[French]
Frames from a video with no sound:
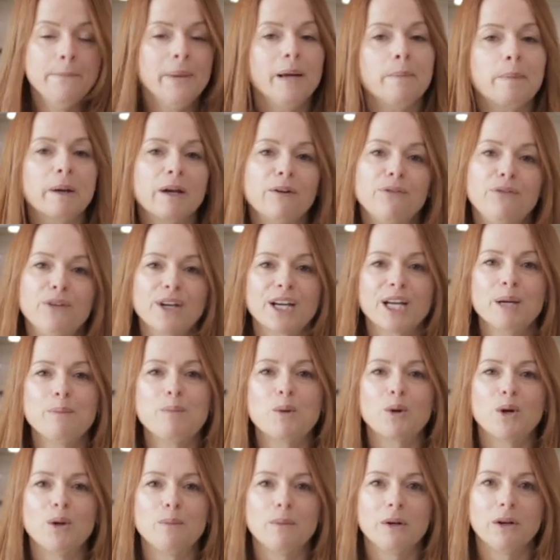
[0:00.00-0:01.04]
Mes préférés
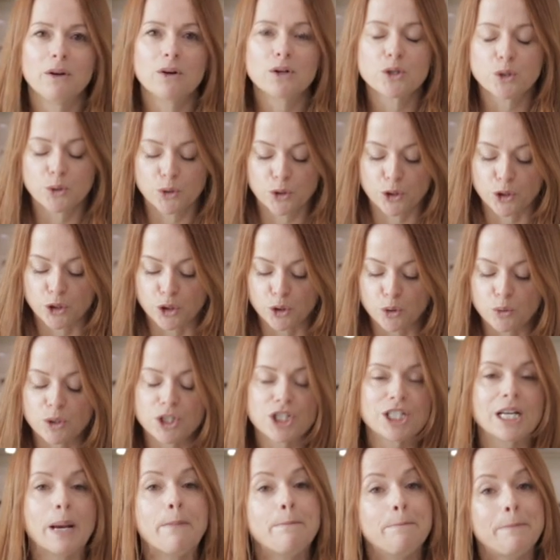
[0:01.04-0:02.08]
pour le mélange aujourd'hui,
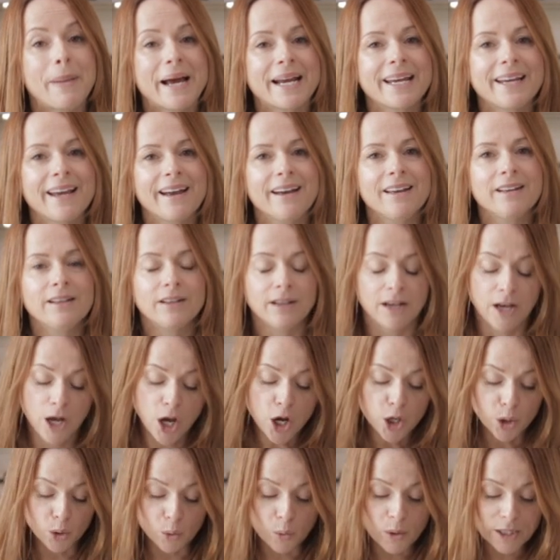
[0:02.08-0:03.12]
j'ai pacane,
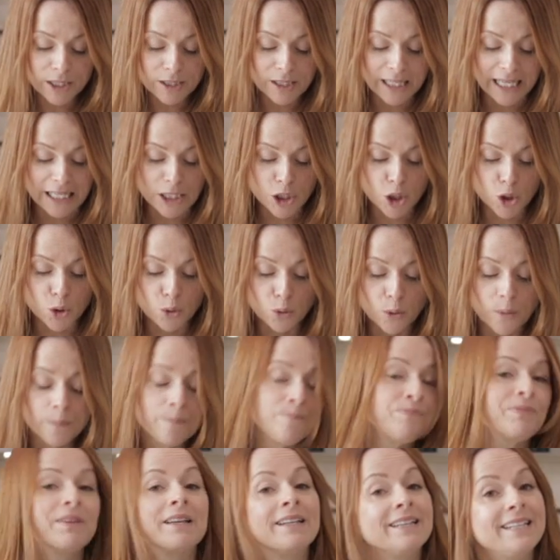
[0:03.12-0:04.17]
noix de cajou,
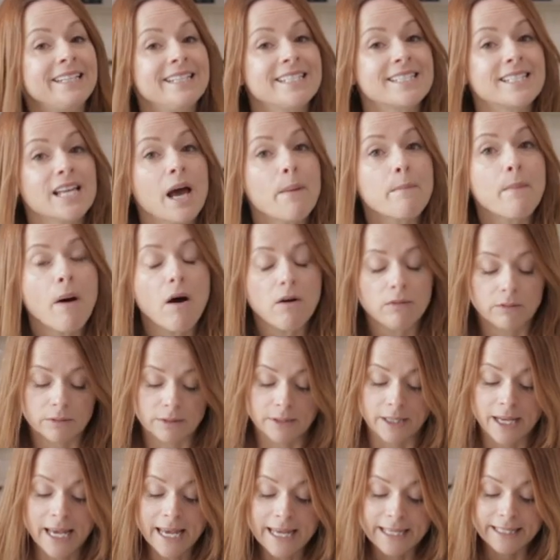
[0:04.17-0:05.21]
des
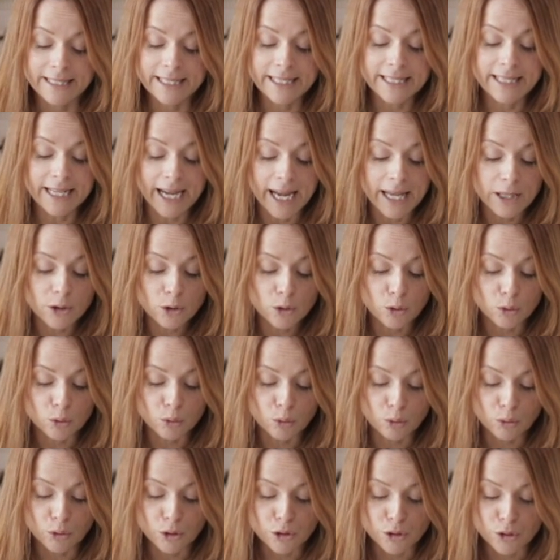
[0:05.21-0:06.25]
amandes, des graines de
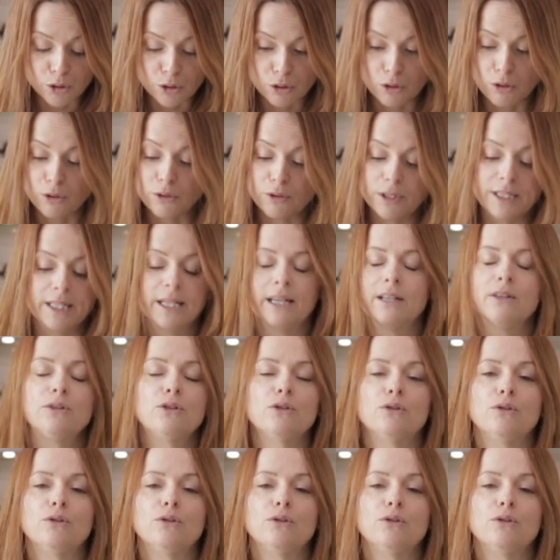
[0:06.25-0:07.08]
tournesol, euh, des graines